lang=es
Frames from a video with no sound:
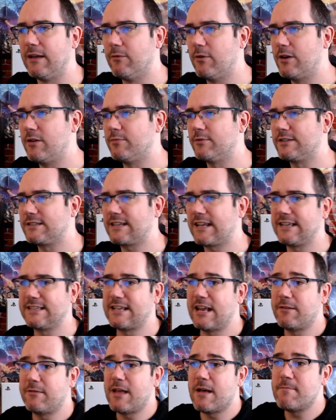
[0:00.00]
bueno, pues que
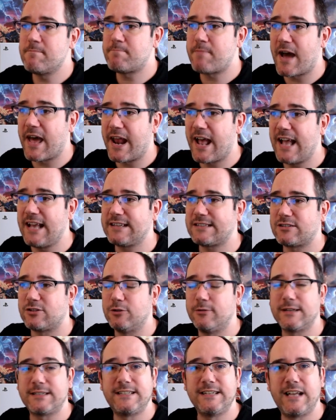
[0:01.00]
servían para esto
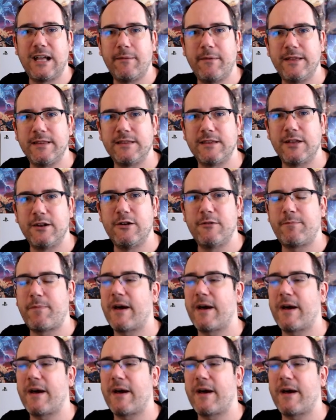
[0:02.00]
básicamente, ¿no?